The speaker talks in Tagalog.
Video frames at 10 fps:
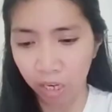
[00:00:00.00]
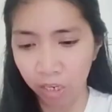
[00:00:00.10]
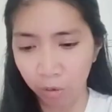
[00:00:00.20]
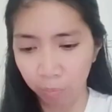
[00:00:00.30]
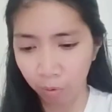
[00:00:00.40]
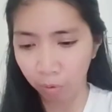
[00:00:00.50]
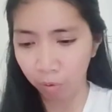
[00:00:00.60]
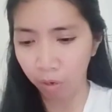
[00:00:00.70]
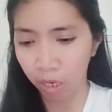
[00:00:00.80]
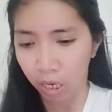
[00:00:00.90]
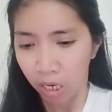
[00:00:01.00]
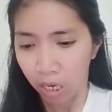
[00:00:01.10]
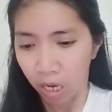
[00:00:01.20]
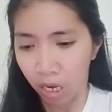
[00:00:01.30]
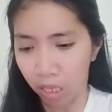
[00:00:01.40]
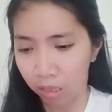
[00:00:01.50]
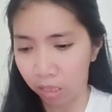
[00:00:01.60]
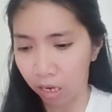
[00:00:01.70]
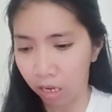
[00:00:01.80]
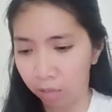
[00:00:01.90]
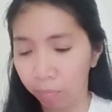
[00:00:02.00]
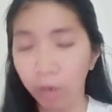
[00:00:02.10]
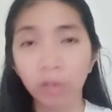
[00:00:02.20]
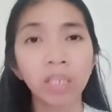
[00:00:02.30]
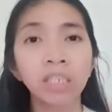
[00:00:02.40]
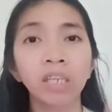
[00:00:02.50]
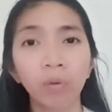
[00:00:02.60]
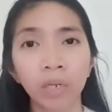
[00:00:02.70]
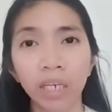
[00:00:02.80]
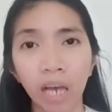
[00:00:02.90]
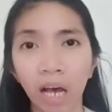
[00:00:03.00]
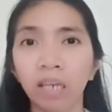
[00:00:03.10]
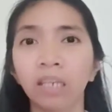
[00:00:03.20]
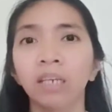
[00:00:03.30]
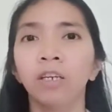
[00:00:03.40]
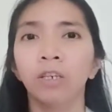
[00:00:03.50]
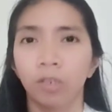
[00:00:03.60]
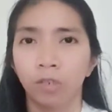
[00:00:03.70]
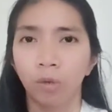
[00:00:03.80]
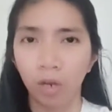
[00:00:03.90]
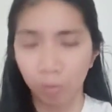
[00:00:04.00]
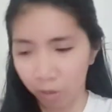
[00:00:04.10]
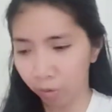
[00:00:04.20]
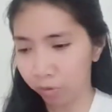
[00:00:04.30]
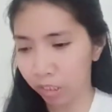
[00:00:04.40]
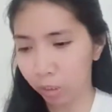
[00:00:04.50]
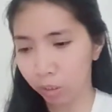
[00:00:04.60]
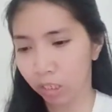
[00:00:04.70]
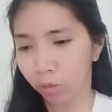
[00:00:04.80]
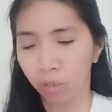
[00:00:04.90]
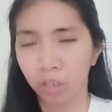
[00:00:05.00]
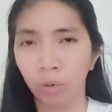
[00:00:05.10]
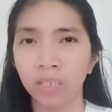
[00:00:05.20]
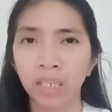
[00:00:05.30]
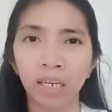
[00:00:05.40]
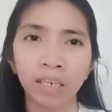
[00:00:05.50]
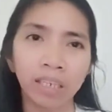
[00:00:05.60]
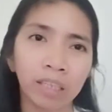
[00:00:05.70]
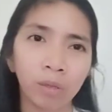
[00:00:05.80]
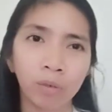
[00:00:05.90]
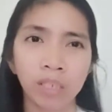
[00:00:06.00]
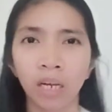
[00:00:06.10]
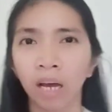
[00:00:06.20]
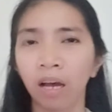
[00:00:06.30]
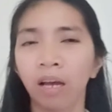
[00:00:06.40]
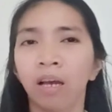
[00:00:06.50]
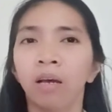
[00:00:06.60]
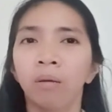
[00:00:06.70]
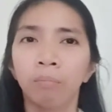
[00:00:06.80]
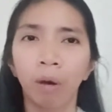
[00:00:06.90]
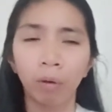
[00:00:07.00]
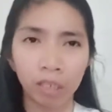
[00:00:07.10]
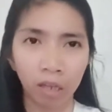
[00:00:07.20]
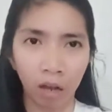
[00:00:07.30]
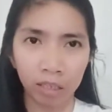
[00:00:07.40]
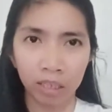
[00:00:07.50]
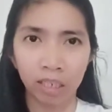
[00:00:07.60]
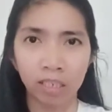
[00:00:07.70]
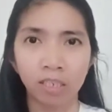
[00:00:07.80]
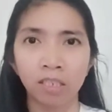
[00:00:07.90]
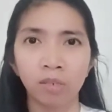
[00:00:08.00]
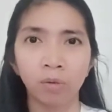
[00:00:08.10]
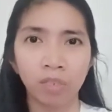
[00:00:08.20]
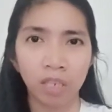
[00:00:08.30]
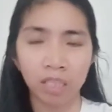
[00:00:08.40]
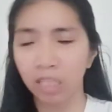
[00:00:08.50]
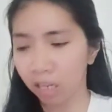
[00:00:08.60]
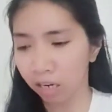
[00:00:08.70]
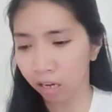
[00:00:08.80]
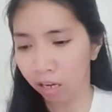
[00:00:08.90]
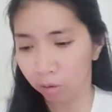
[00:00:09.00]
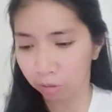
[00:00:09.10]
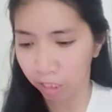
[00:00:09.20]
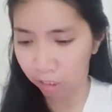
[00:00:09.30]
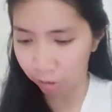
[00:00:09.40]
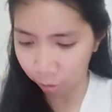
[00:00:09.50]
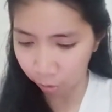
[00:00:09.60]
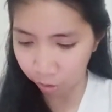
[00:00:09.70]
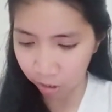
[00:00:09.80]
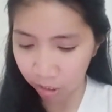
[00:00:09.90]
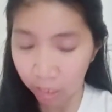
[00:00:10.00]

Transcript: Thank you po. And then, meron din sa Korea. So, alam niyo na kung sino-sino kasi -sino kasi nakikita ko sila bawat countries kung saan sila naka-location.